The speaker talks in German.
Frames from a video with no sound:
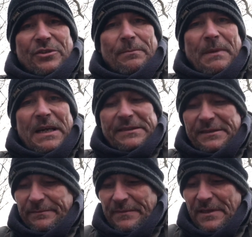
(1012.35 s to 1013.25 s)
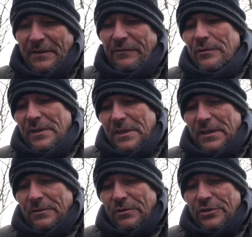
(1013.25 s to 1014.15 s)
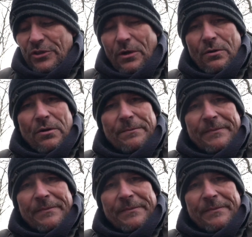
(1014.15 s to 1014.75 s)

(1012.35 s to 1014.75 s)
in Maßen, die Funde natürlich auch.